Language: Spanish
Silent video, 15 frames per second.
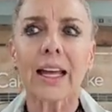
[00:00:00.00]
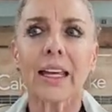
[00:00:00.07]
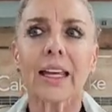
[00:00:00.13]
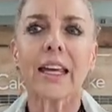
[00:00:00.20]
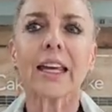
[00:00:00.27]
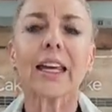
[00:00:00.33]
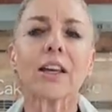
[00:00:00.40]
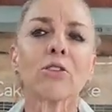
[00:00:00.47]

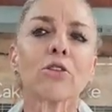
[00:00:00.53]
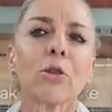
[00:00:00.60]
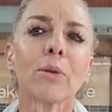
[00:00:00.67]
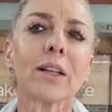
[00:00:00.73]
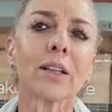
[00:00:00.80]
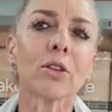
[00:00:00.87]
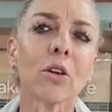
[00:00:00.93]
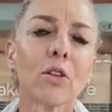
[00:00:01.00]
y que
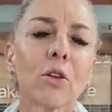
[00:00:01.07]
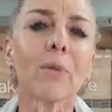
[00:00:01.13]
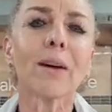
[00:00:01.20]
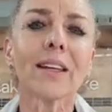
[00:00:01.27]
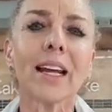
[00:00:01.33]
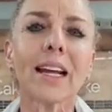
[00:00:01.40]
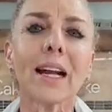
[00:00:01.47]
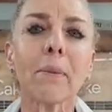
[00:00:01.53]
sobre todo
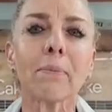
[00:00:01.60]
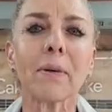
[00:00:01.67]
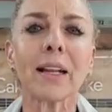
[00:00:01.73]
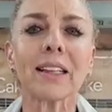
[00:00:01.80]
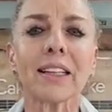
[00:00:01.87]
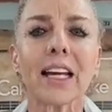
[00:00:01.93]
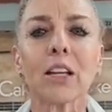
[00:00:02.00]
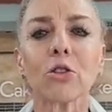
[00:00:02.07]
vayan
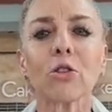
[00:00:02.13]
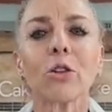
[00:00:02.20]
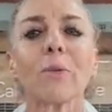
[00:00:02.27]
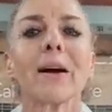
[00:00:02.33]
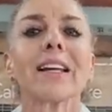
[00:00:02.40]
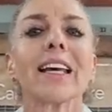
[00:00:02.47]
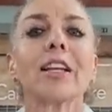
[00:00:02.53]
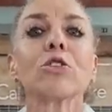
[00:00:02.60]
aprendiendo y
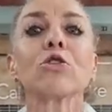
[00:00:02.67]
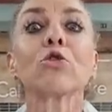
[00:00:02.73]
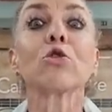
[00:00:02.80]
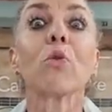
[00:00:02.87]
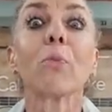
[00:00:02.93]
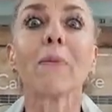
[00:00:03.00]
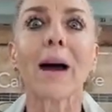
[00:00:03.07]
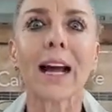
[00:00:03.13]
vayan
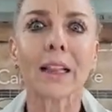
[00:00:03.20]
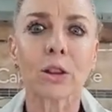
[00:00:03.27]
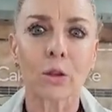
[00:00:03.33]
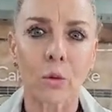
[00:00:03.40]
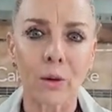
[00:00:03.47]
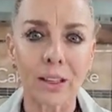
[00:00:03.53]
sumando.